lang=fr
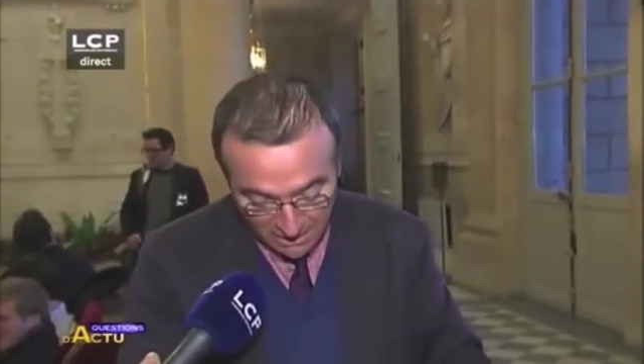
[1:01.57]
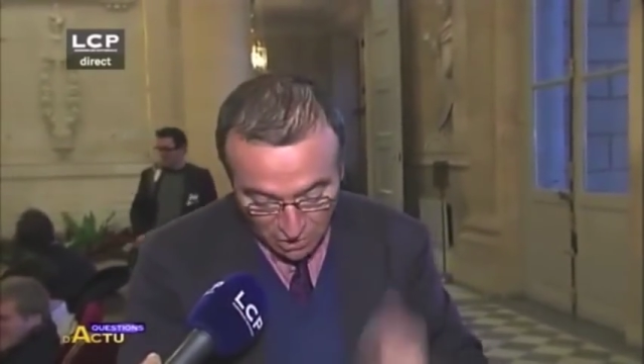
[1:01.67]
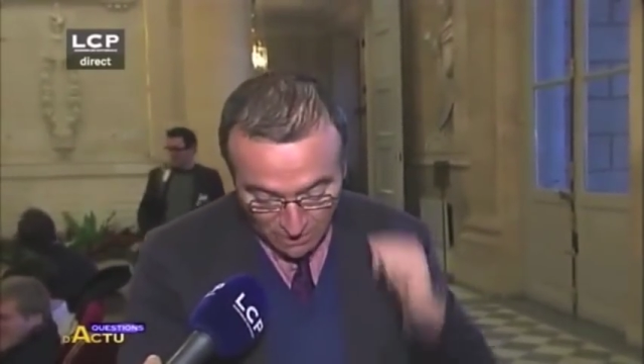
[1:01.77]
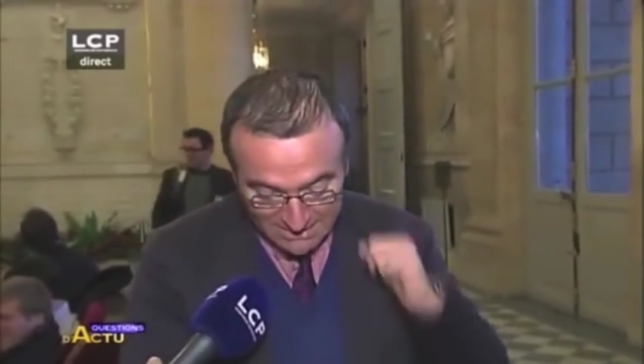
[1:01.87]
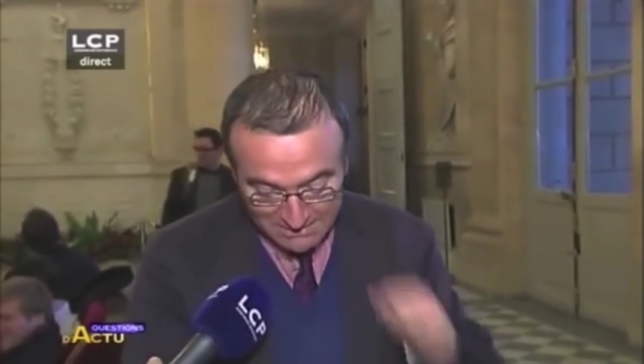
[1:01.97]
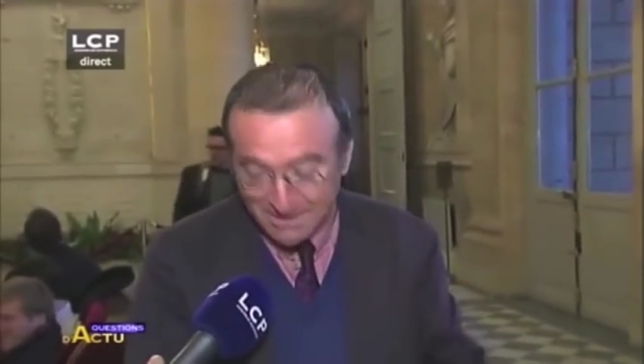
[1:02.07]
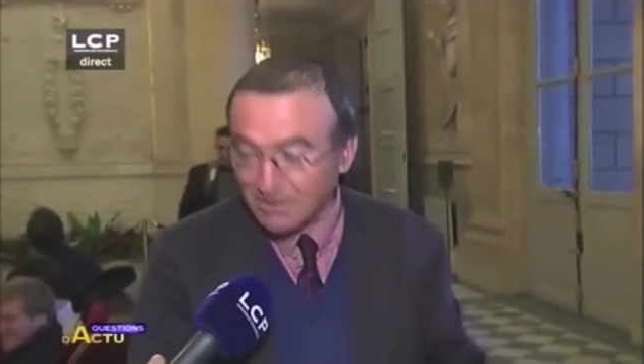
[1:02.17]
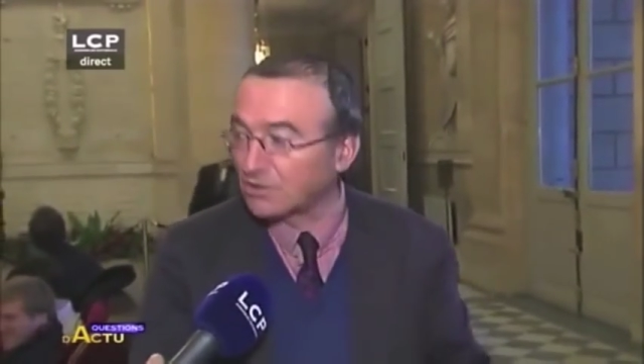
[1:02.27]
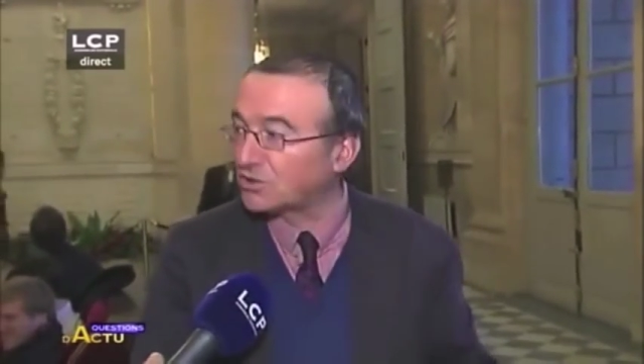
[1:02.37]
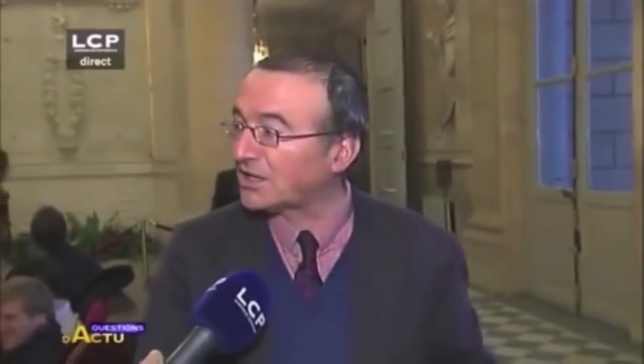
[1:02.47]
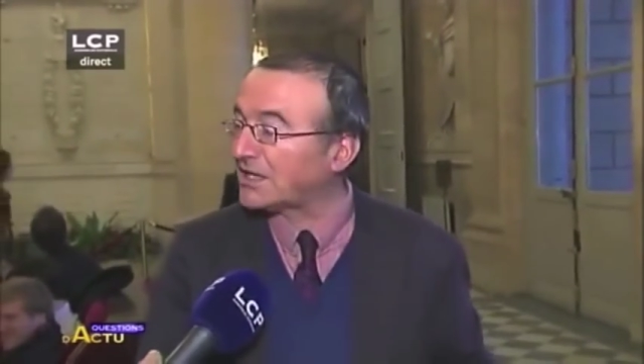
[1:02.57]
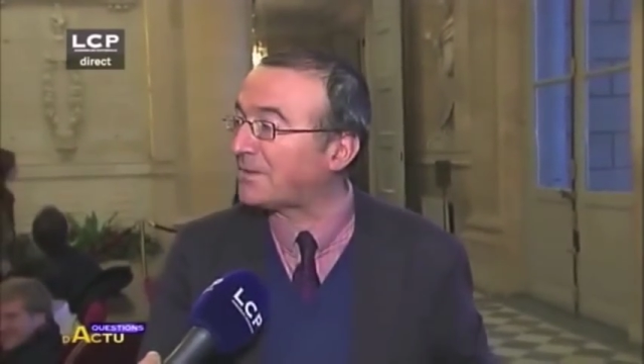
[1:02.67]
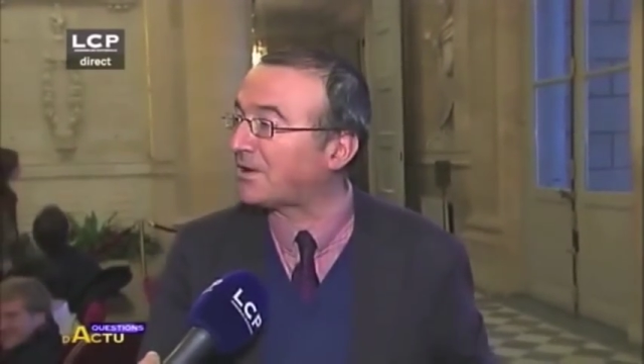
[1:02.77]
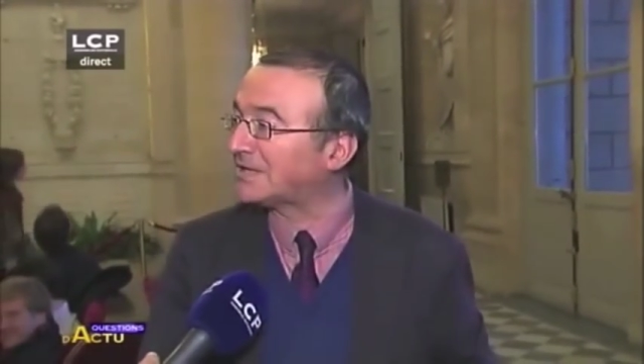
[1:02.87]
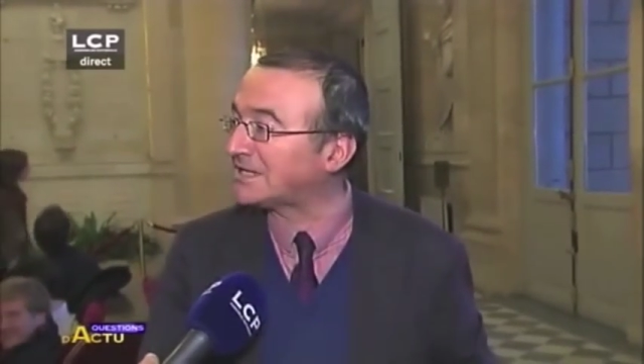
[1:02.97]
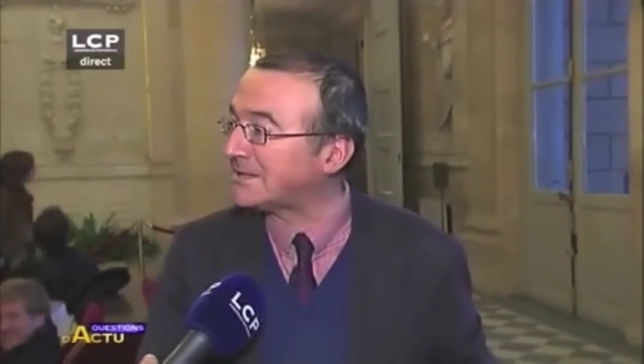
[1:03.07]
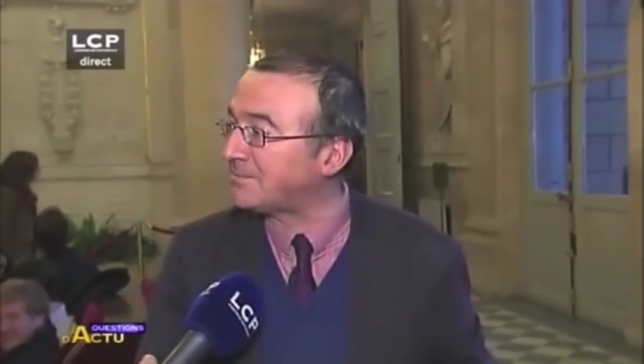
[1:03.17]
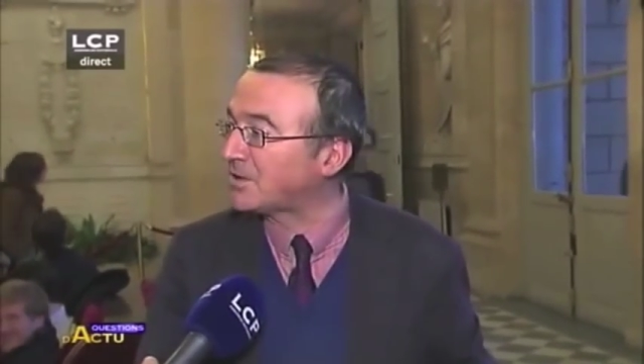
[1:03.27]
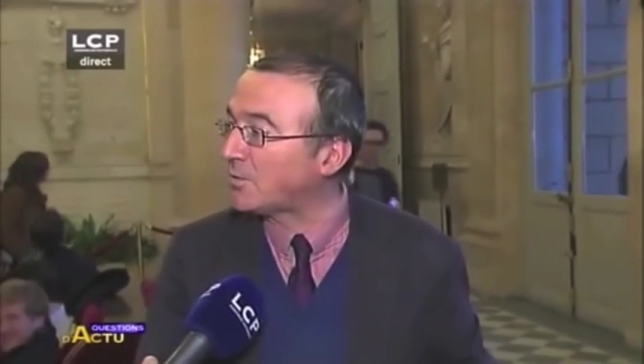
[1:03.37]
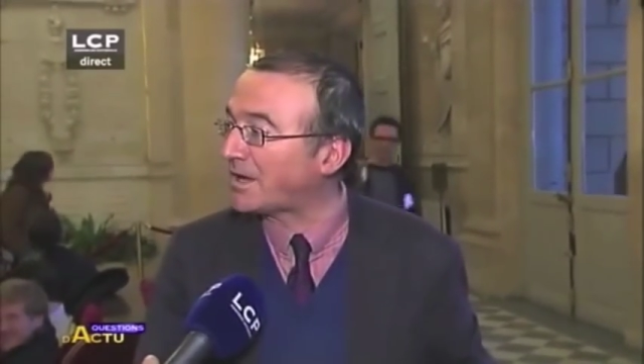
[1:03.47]
Et je leur explique que l'autorité parentale
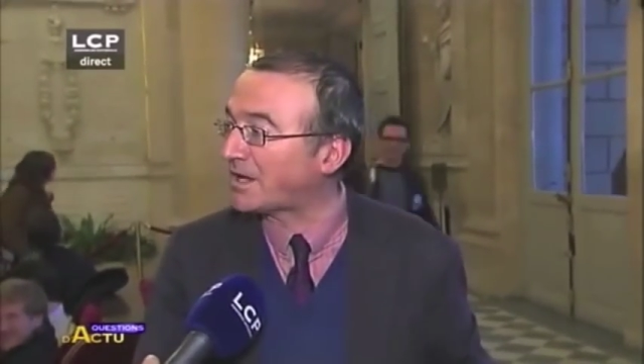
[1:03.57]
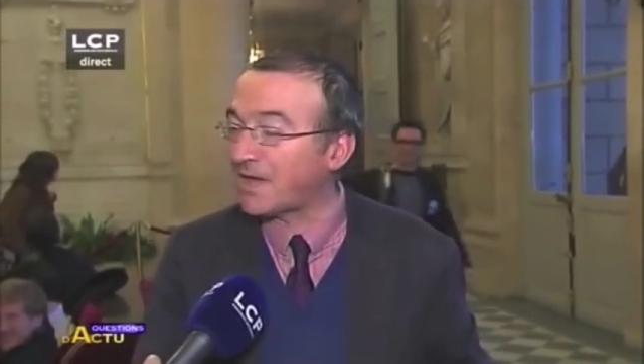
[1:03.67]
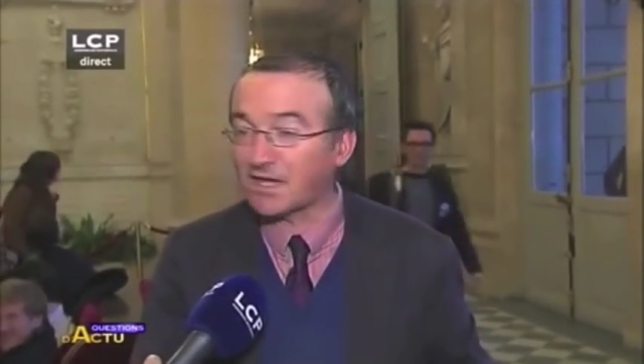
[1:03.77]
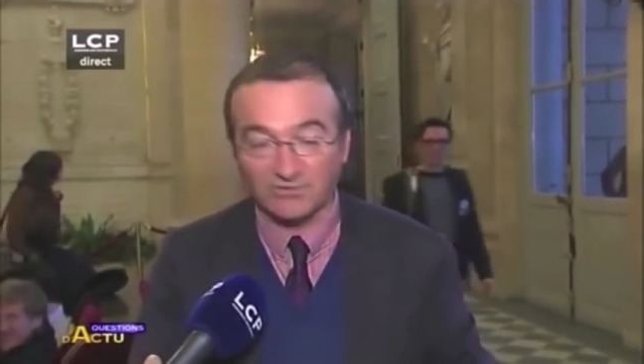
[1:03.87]
s'applique aux pères et mères.